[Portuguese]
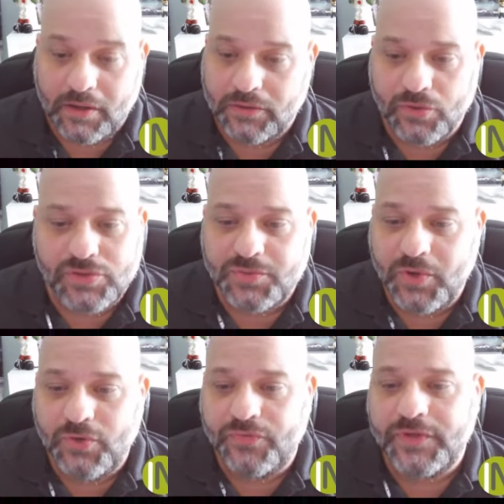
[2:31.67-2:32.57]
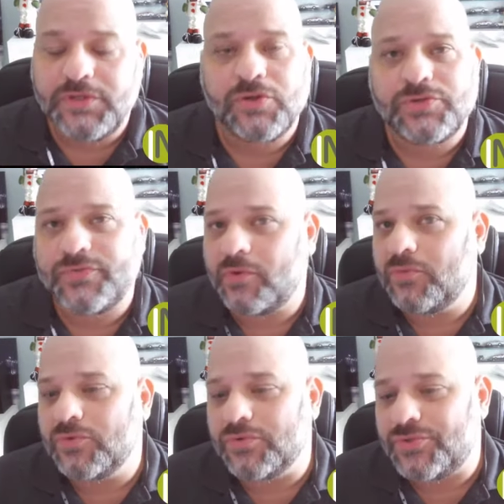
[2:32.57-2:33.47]
2020 nós
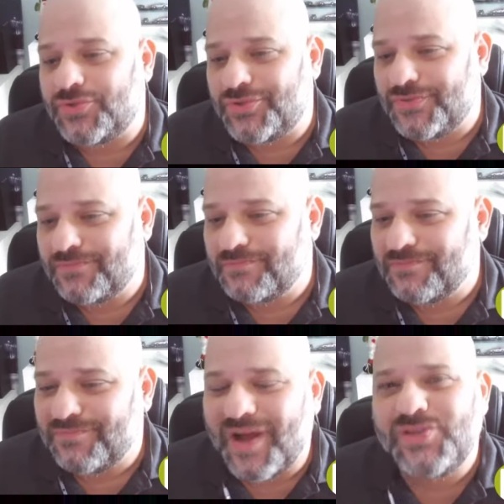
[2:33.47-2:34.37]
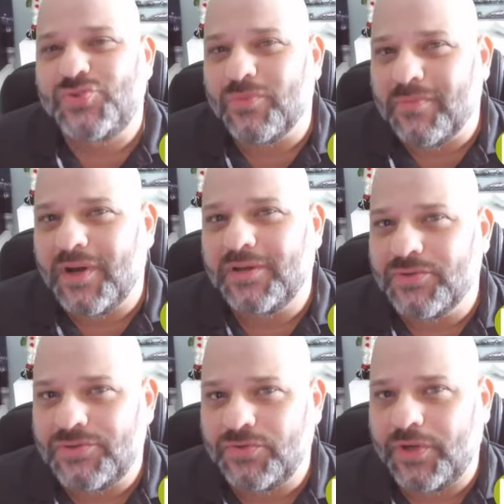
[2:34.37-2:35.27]
fomos mais
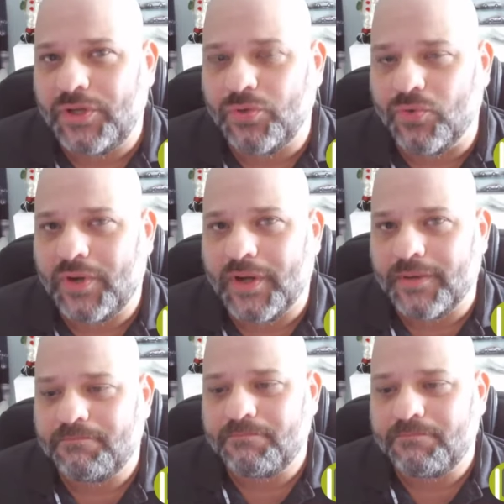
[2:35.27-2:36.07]
humanos do que nunca